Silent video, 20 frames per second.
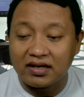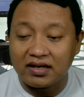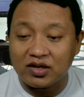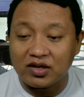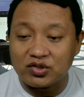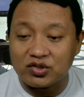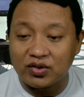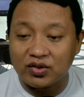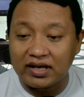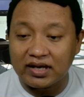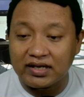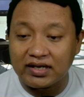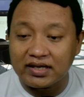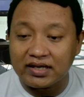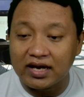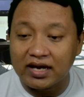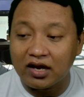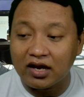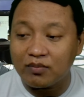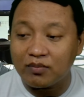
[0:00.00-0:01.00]
Kecuali
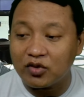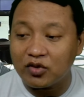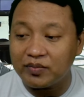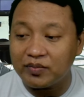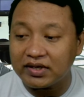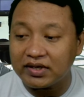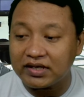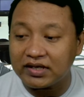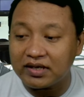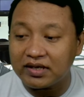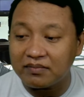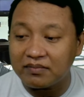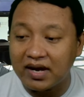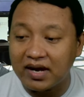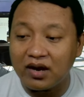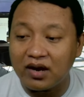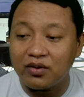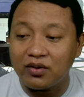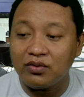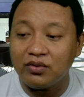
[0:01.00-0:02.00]
kalau mau bikin
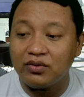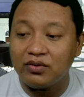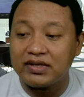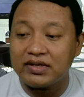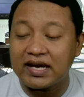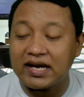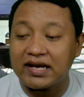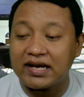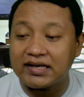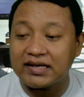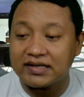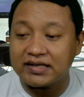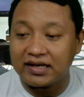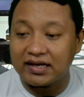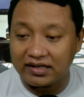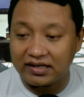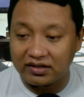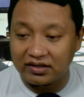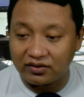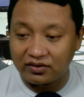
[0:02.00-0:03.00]
mau
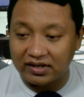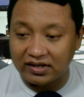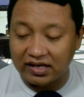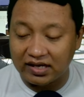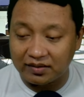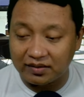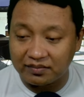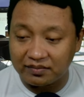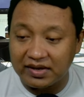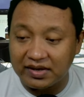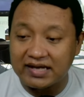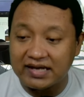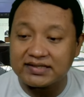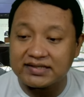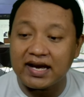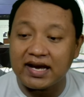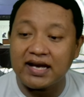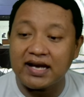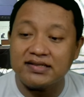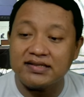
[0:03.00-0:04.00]
nyala-nyalahin orang.
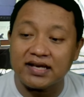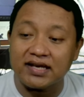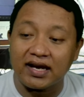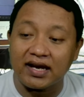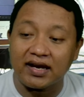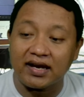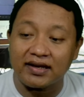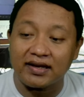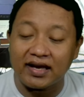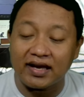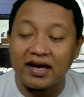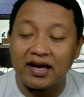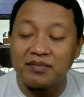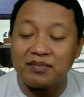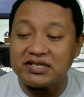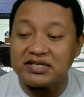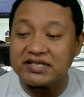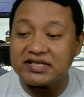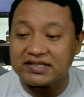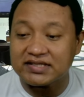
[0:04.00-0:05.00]
Biasa aja ya,
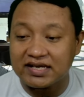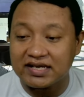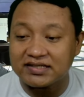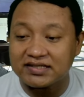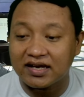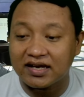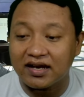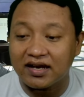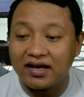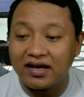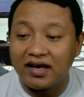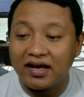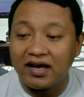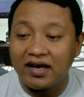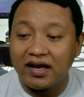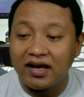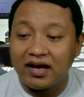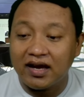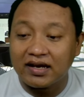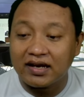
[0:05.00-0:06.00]
bisa saja.
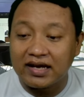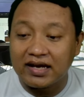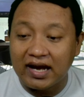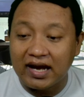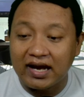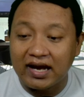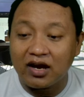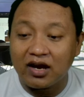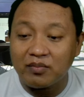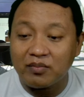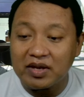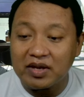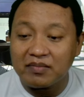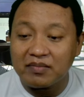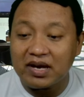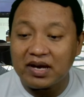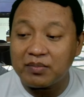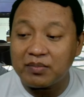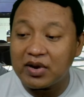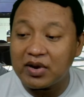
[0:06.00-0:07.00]
Kalau
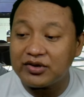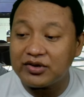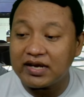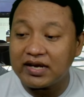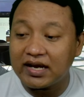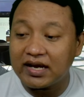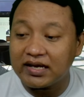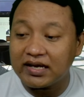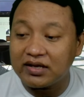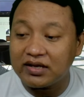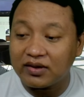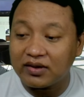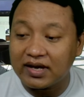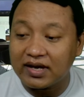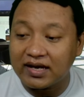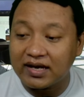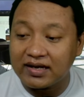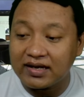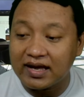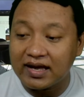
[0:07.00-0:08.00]
memang mau nyalahin
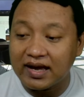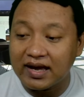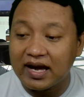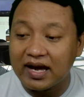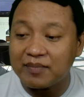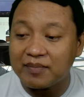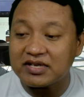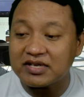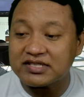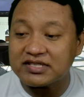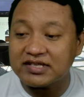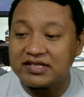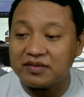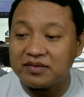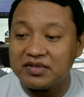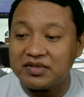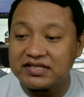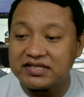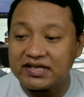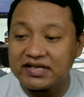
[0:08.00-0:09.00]
orang ya apa saja
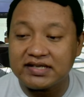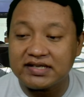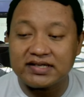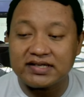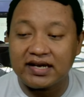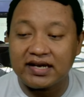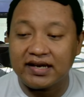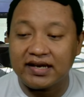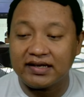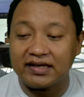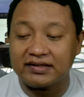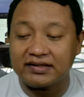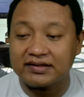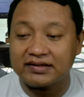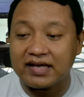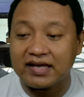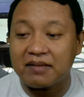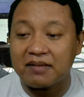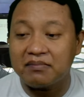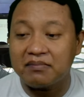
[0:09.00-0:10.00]
bisa disalahin
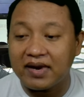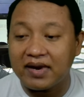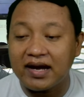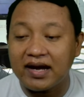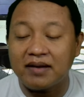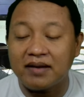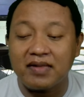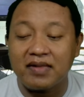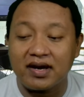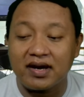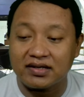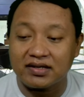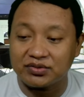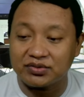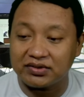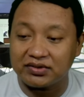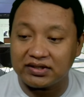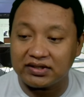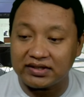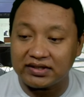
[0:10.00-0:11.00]
tambah
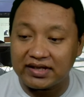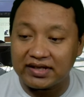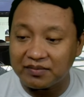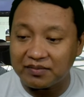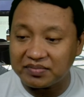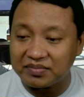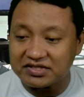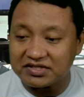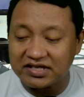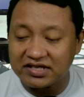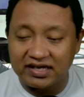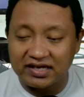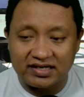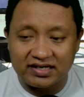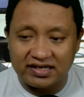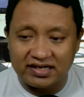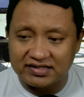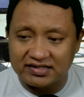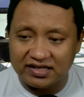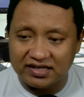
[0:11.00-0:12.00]
Marsudi. Dalam persidangan
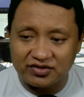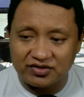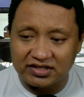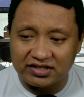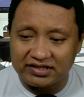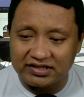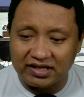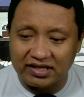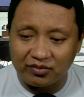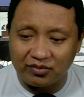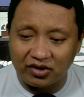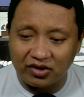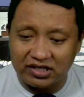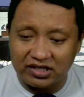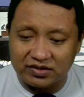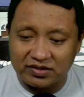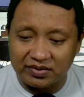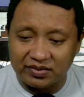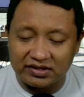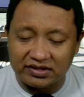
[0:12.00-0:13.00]
kan seharusnya tidak boleh
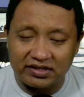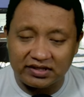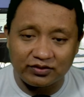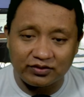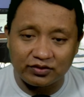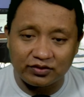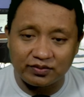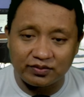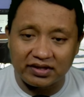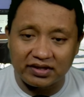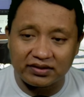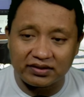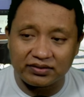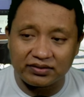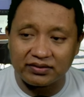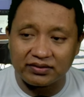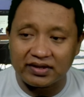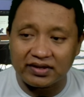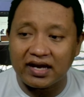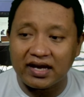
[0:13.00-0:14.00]
seperti itu begitu
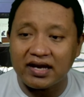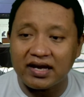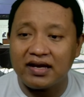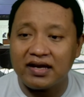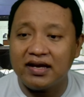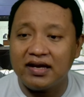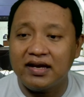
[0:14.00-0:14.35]
ya.